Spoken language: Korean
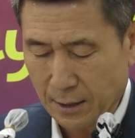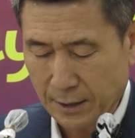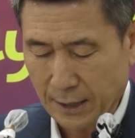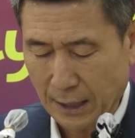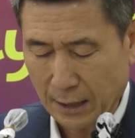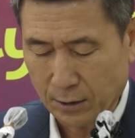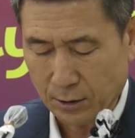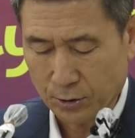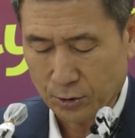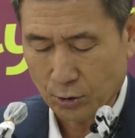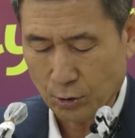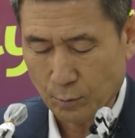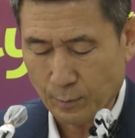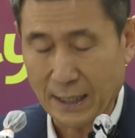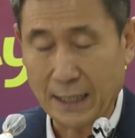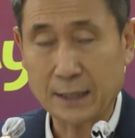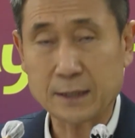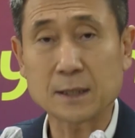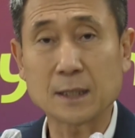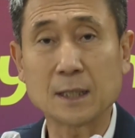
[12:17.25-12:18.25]
될 것으로
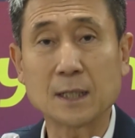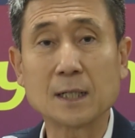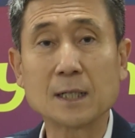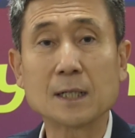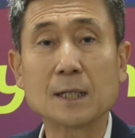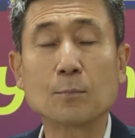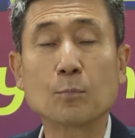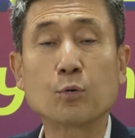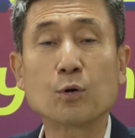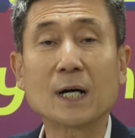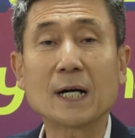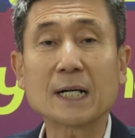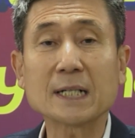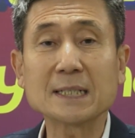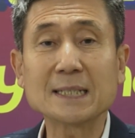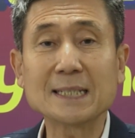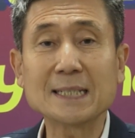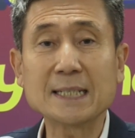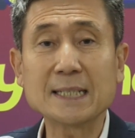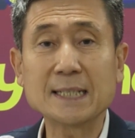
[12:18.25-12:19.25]
봐서
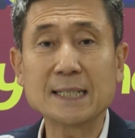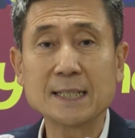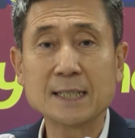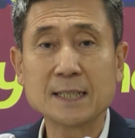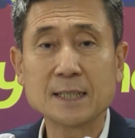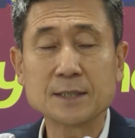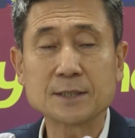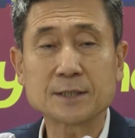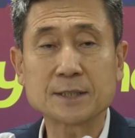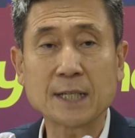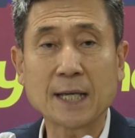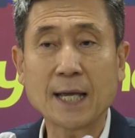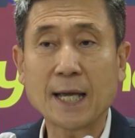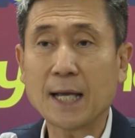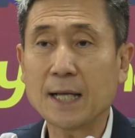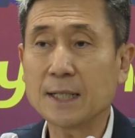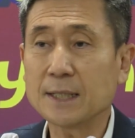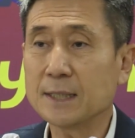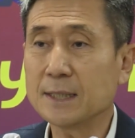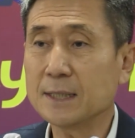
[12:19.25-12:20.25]
포항이
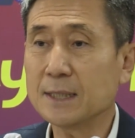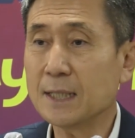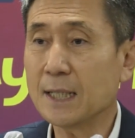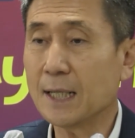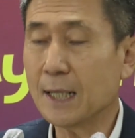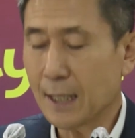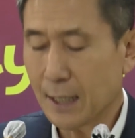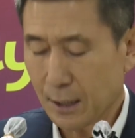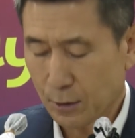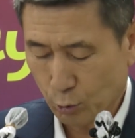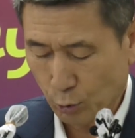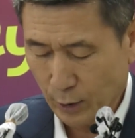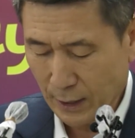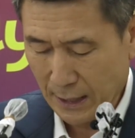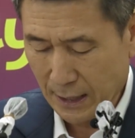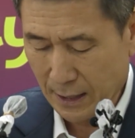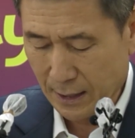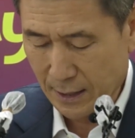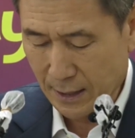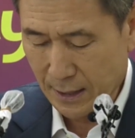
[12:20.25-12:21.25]
제이의
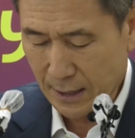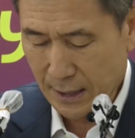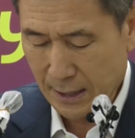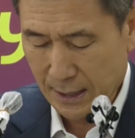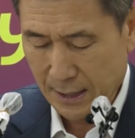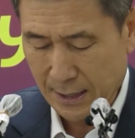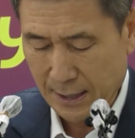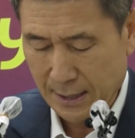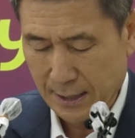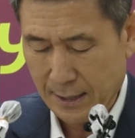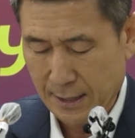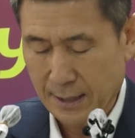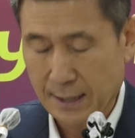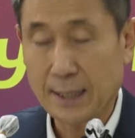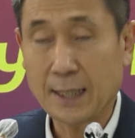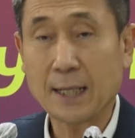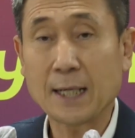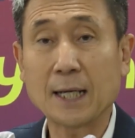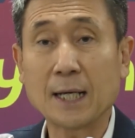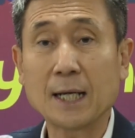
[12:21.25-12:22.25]
도약을
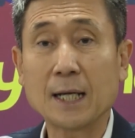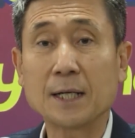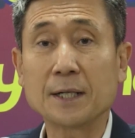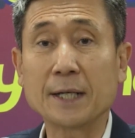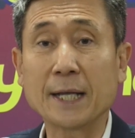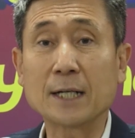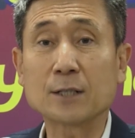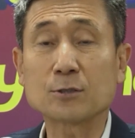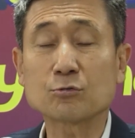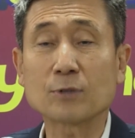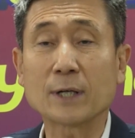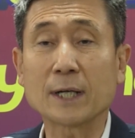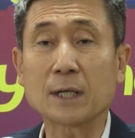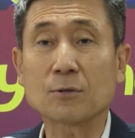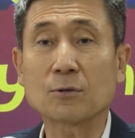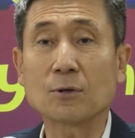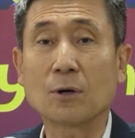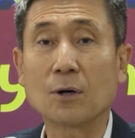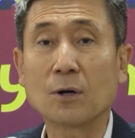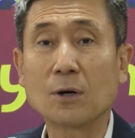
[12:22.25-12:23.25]
해낼 수가
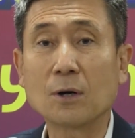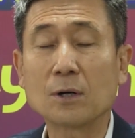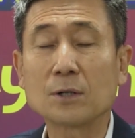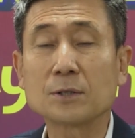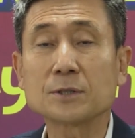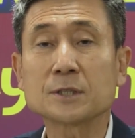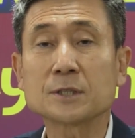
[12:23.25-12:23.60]
있고,